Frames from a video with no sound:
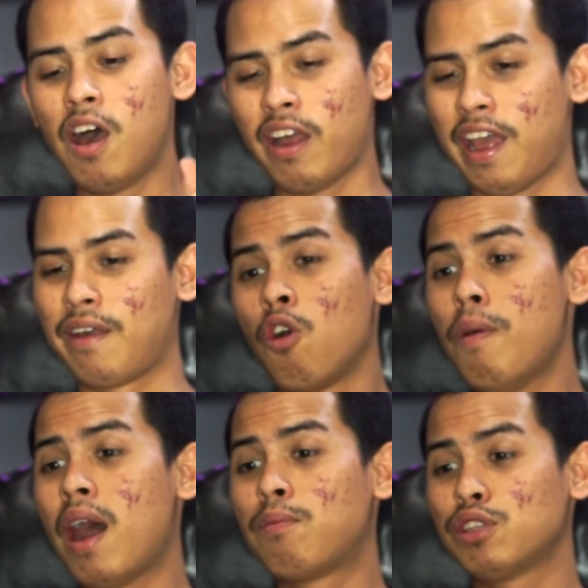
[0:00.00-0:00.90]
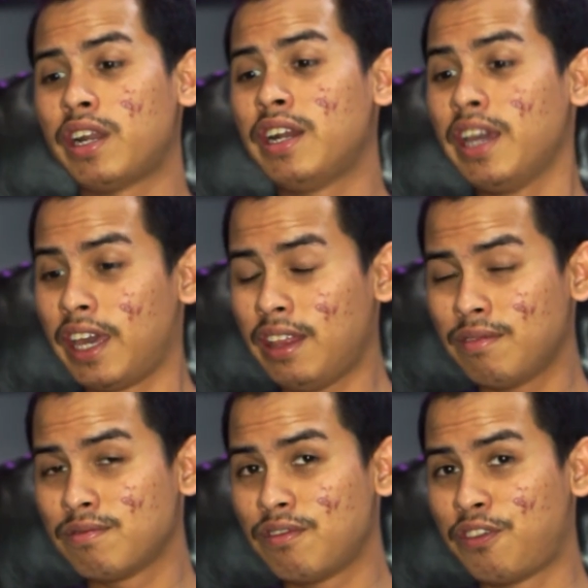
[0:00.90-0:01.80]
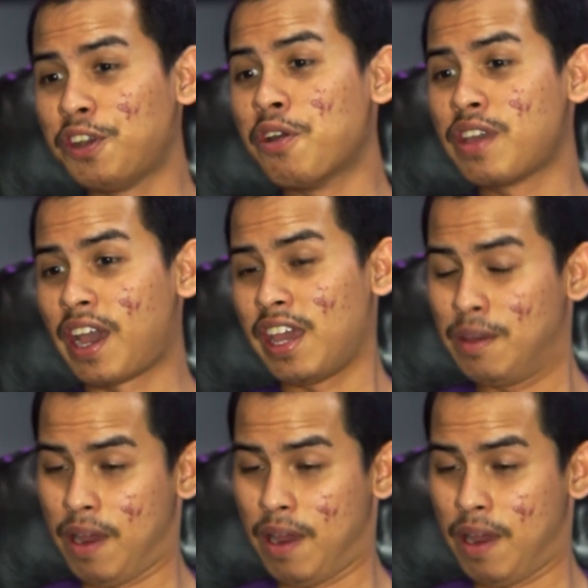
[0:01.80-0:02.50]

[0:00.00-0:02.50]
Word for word: Oke, okay, gue bakal puterin dikit videonya kayak